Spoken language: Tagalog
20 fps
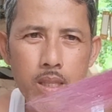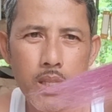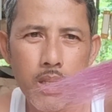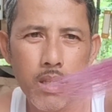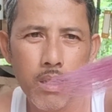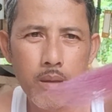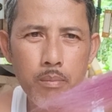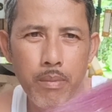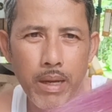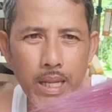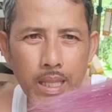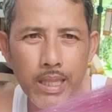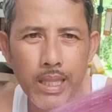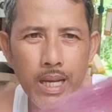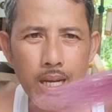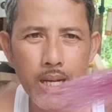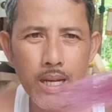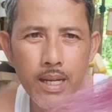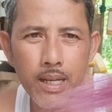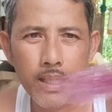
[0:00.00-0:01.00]
Mild lang
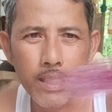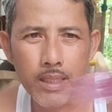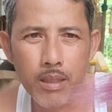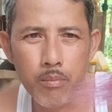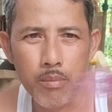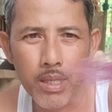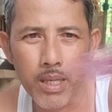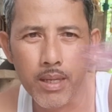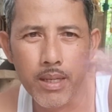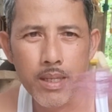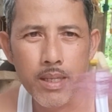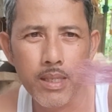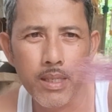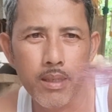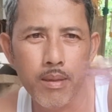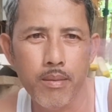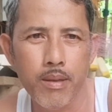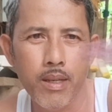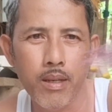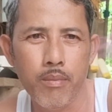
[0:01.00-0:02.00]
ang itim niya.
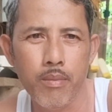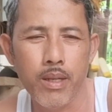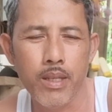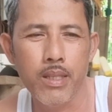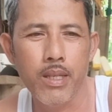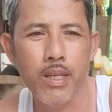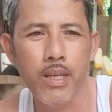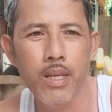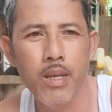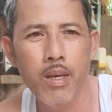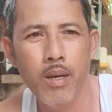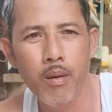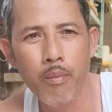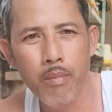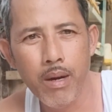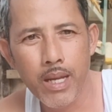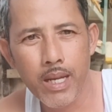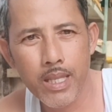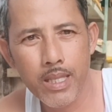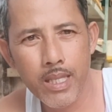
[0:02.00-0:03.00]
Mga kabrother.
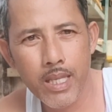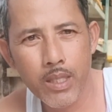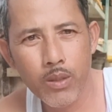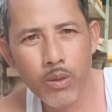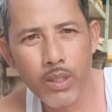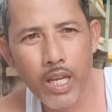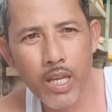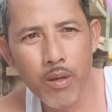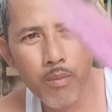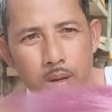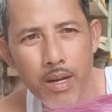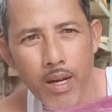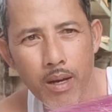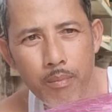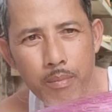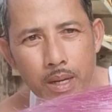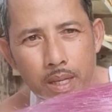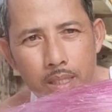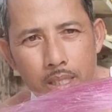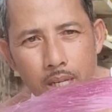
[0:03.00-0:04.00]
Bali dito tayo mga
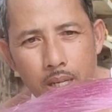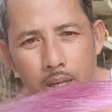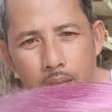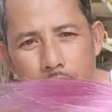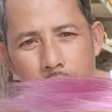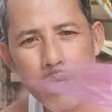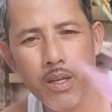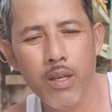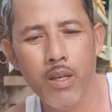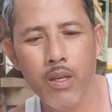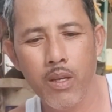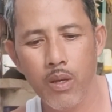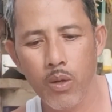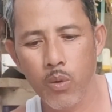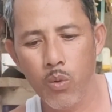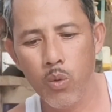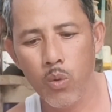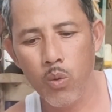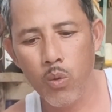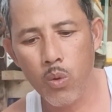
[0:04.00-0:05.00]
kabrother
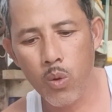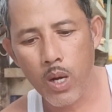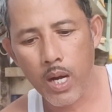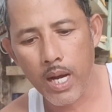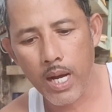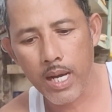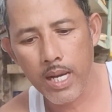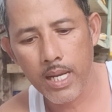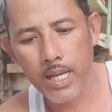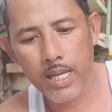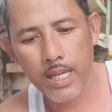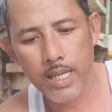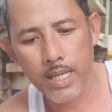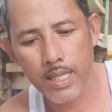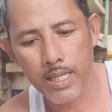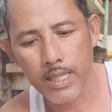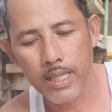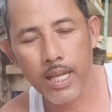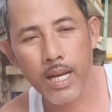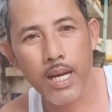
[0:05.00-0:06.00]
kukuha
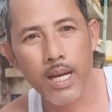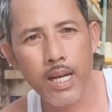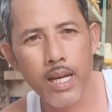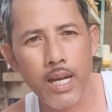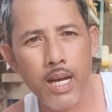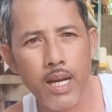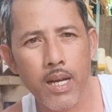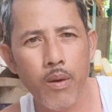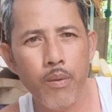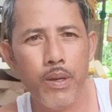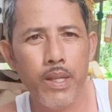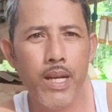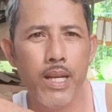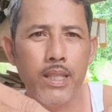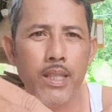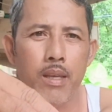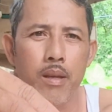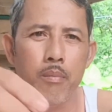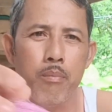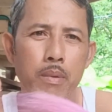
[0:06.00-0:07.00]
ng gagawin
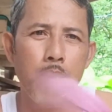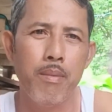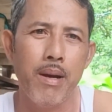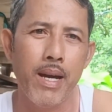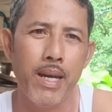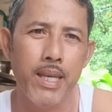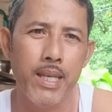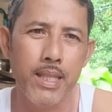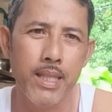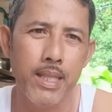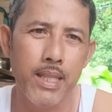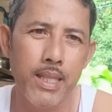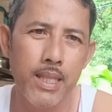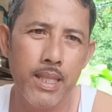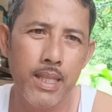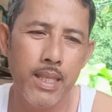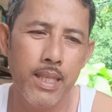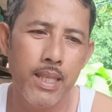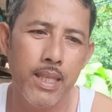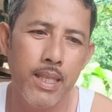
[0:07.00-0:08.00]
nating pamain
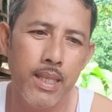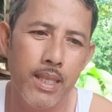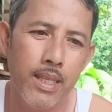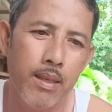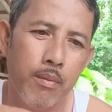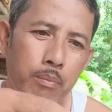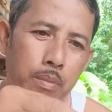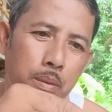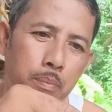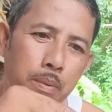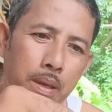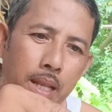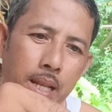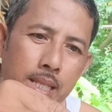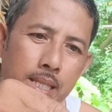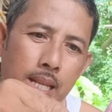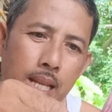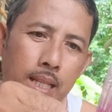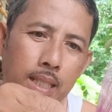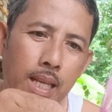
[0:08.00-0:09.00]
pipilas
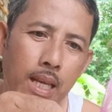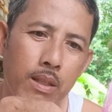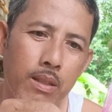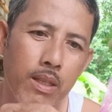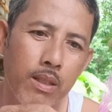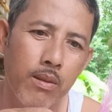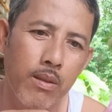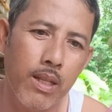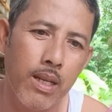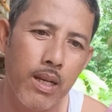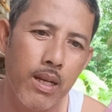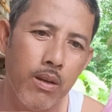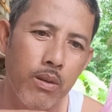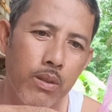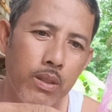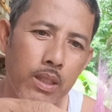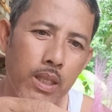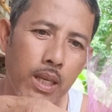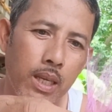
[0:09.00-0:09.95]
lang tayo dito ng konti